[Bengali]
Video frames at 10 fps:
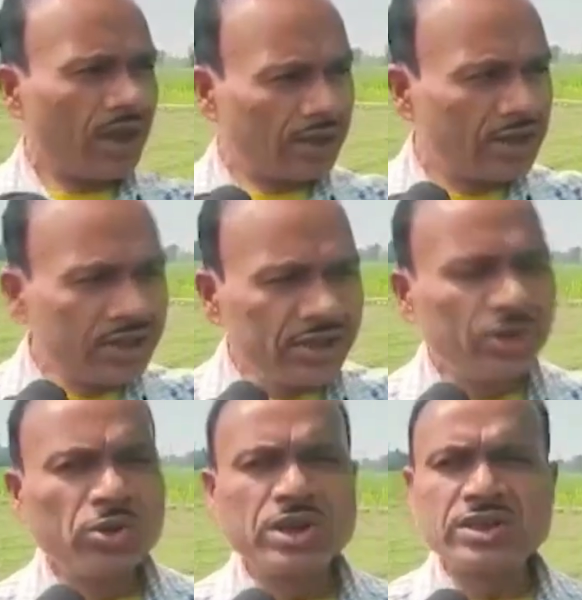সিসি
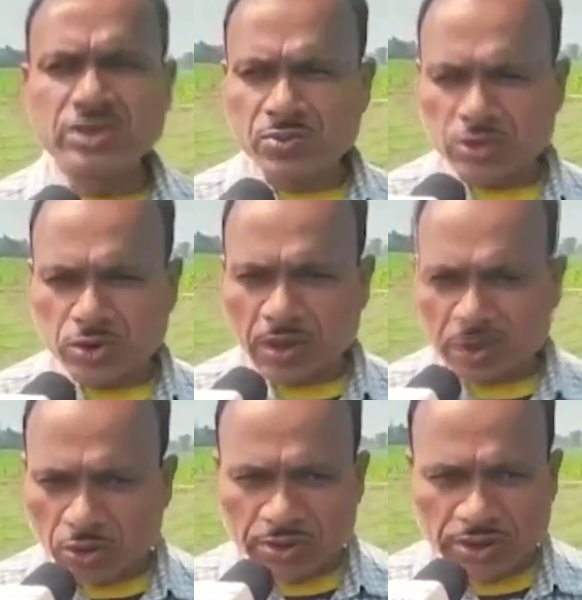রোডে যে সমস্ত
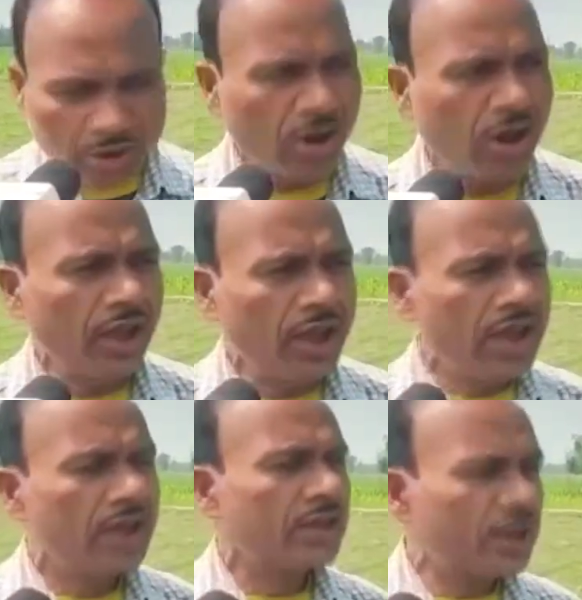পাথর বিছানো হয়
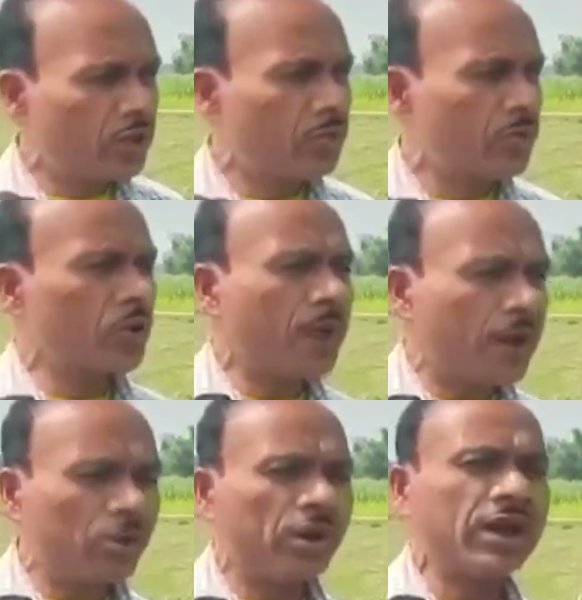সেই সমস্ত
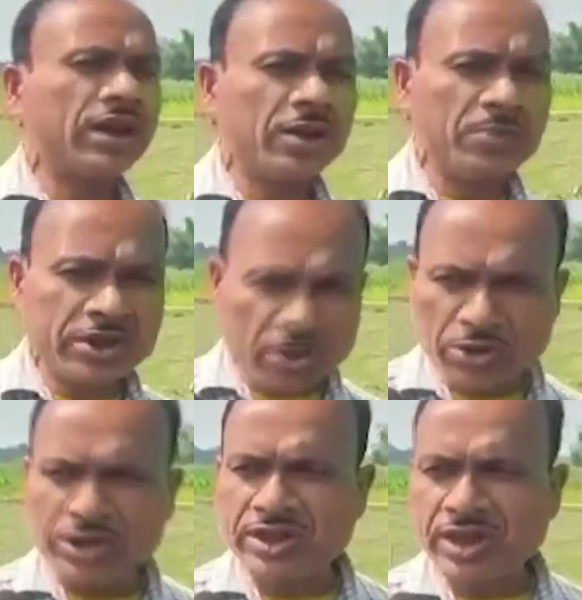পাথর এখানটায় বিছানো
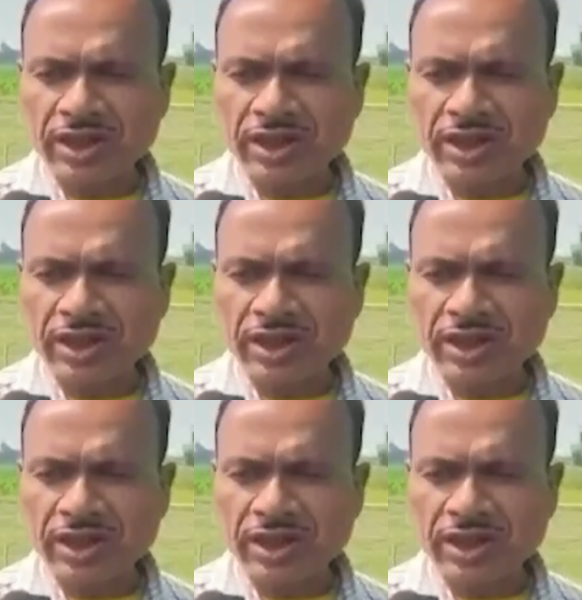হয়েছে